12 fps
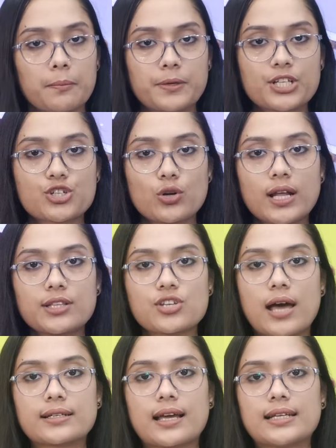বিশ্বনাথ
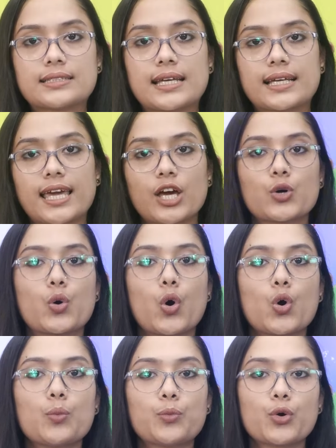চারিয়ালি থেকে
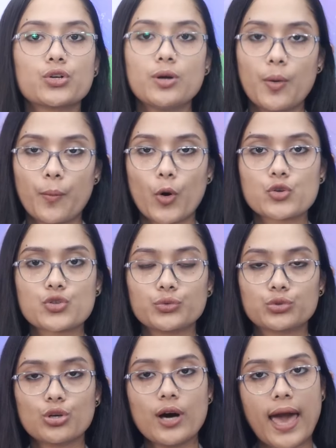গহপুর
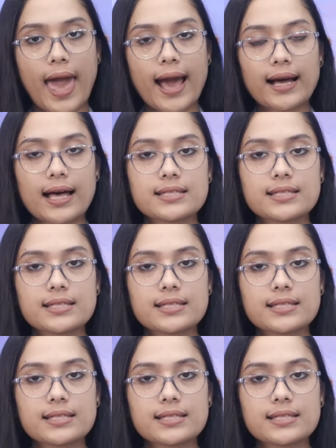পর্যন্ত এক